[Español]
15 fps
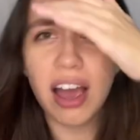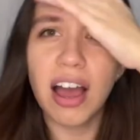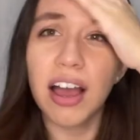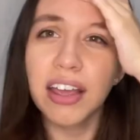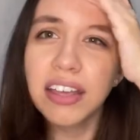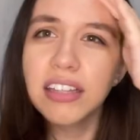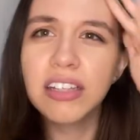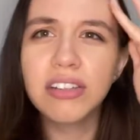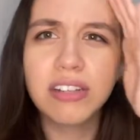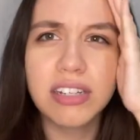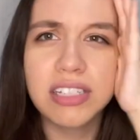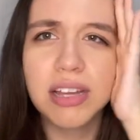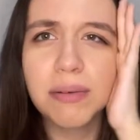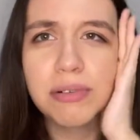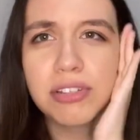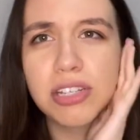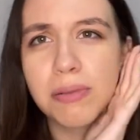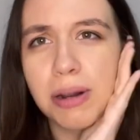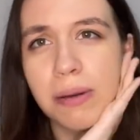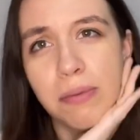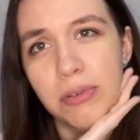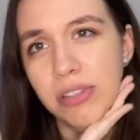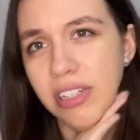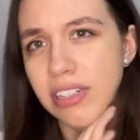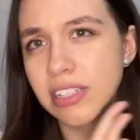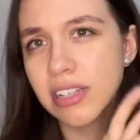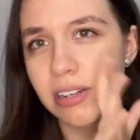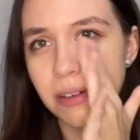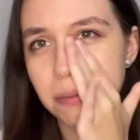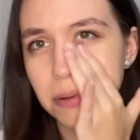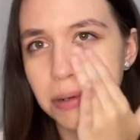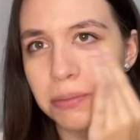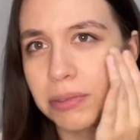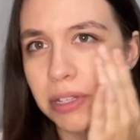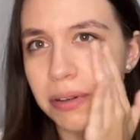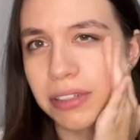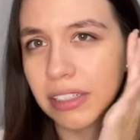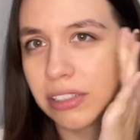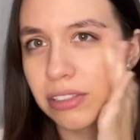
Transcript: hay gente que utiliza brocha para ponérselo, pero pues la verdad